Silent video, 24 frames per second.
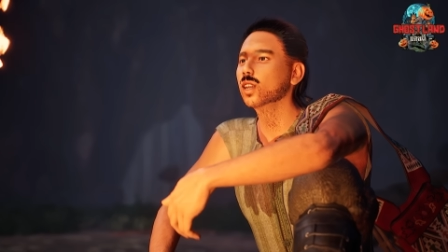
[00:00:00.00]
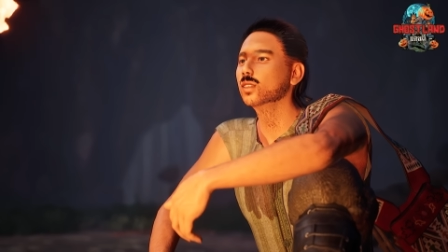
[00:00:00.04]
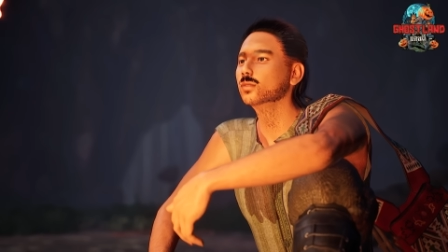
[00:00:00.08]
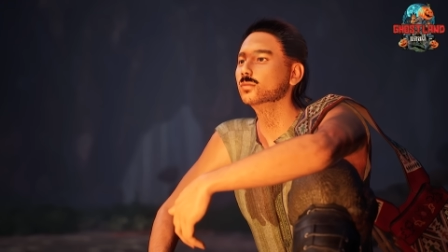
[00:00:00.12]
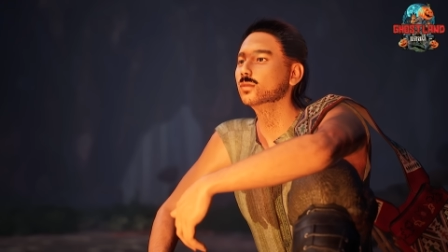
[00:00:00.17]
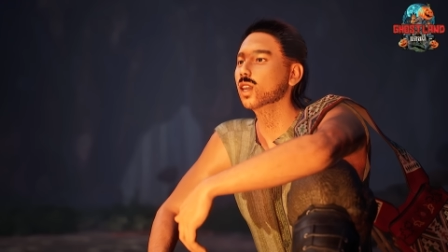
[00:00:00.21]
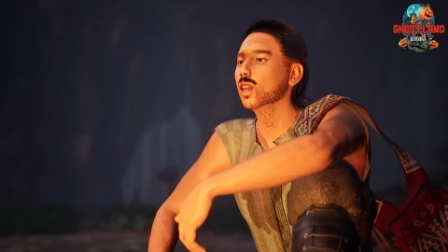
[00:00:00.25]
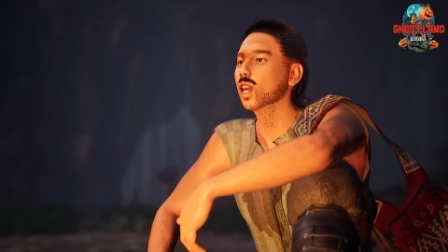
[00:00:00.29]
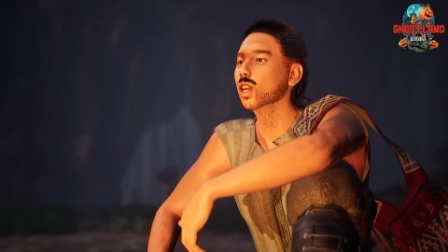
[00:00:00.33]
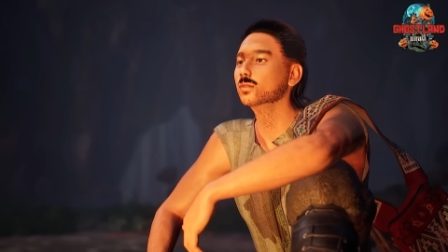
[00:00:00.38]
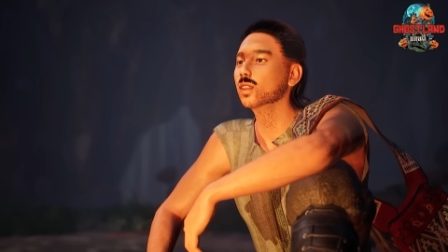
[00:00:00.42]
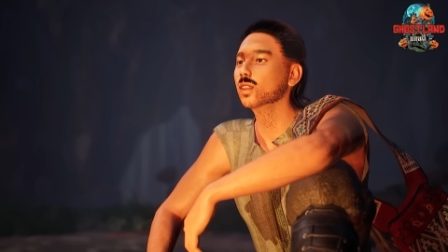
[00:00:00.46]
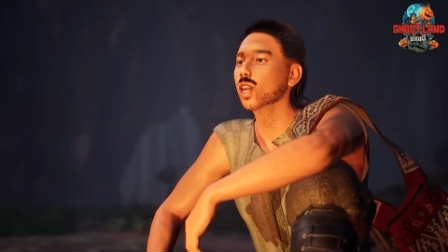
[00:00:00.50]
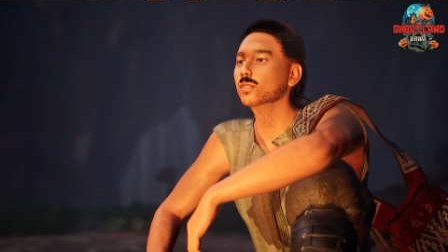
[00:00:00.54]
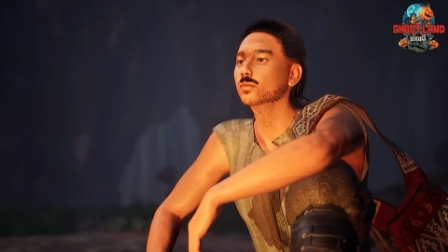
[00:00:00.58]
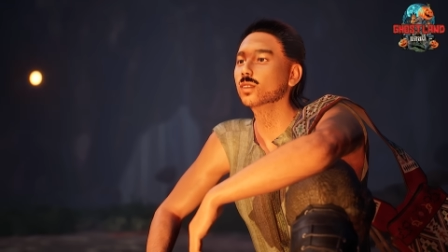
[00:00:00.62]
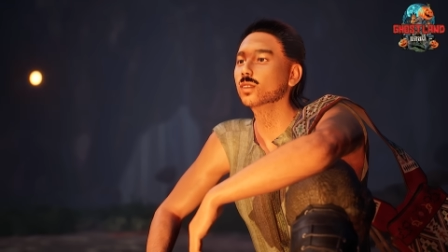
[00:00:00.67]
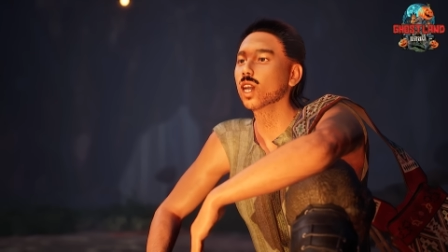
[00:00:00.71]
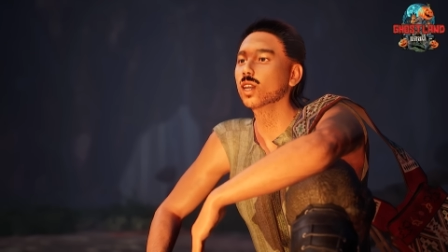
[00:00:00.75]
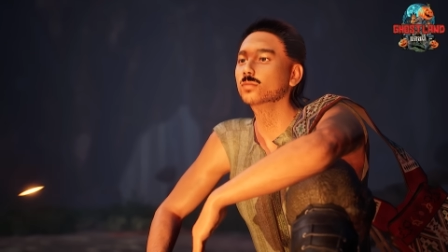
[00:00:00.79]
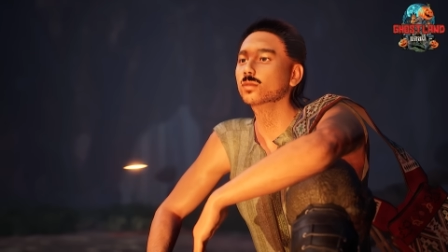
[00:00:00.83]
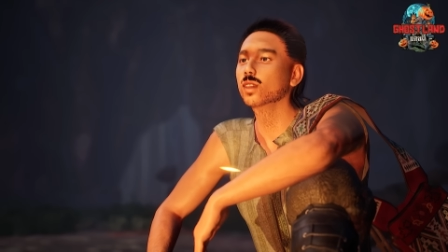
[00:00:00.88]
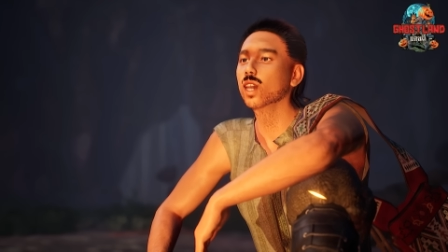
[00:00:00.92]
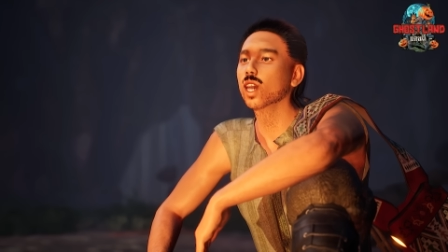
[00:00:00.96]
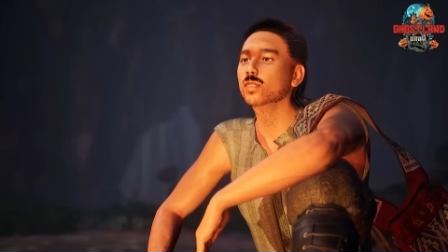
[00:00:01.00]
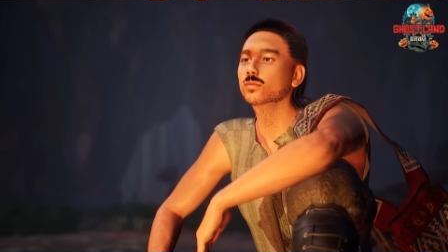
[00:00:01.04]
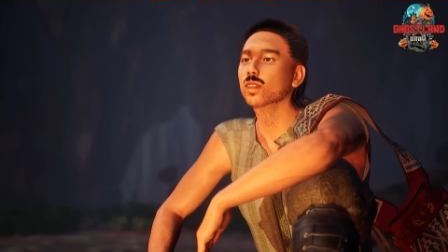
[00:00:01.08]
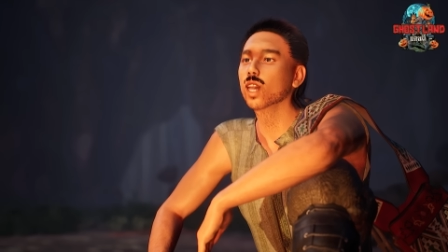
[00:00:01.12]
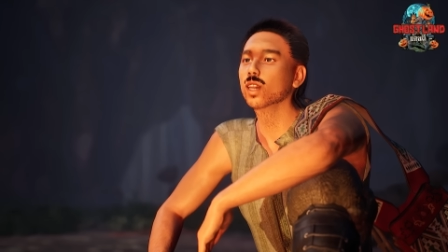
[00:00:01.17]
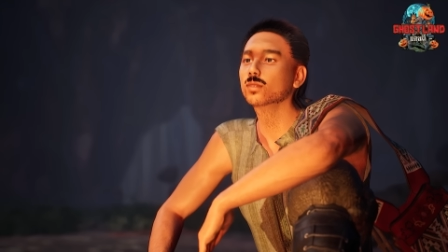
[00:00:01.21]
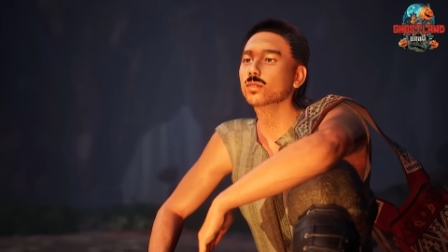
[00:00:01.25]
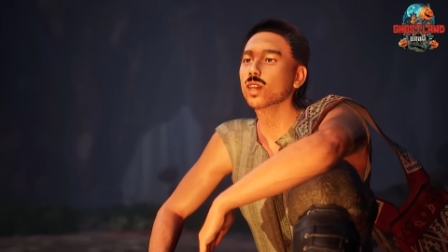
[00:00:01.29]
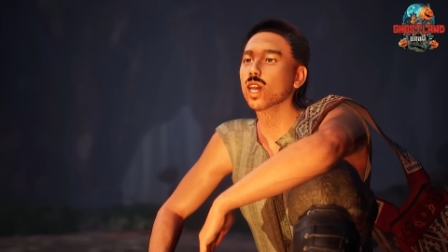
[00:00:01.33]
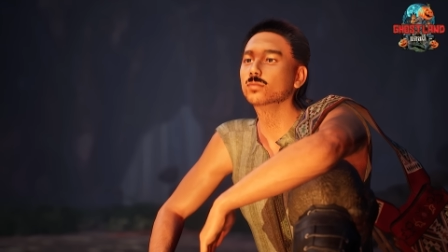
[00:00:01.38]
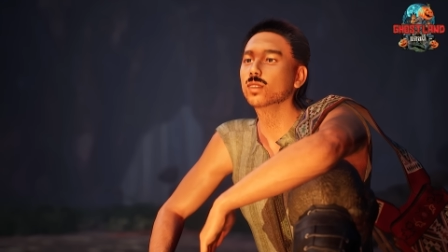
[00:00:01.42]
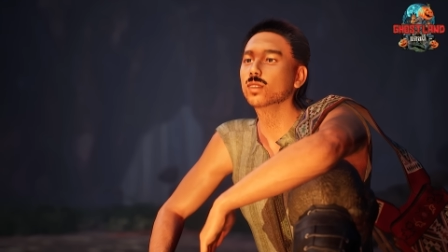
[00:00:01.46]
ไปล่าสัตว์ทางป่า
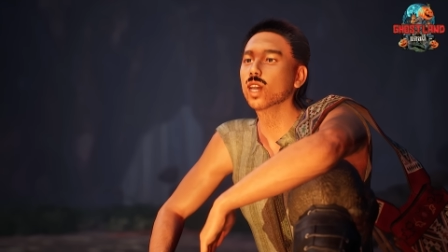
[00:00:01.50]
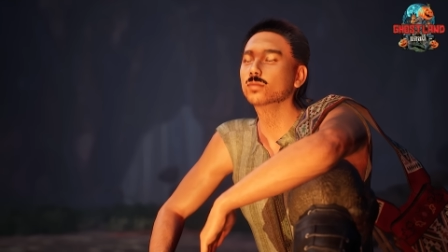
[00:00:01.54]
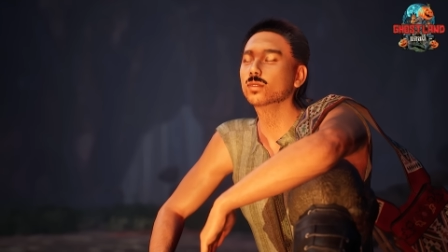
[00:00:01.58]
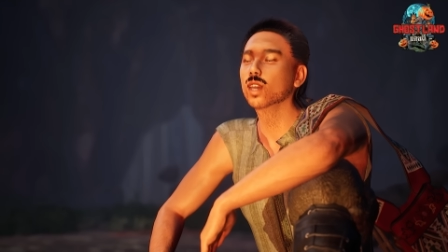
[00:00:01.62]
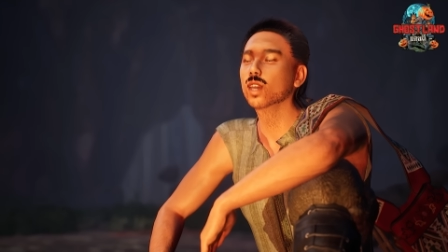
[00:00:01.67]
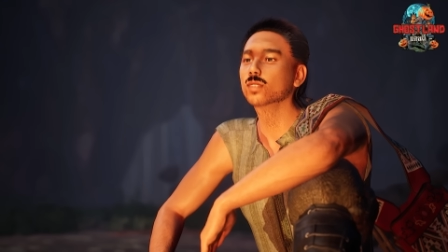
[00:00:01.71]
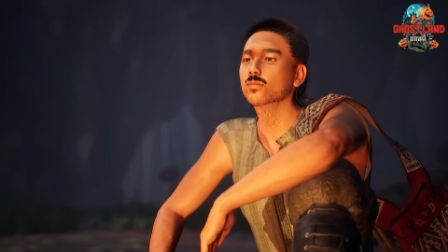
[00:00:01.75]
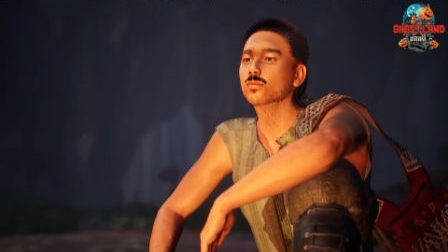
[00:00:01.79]
ฝั่งนั้น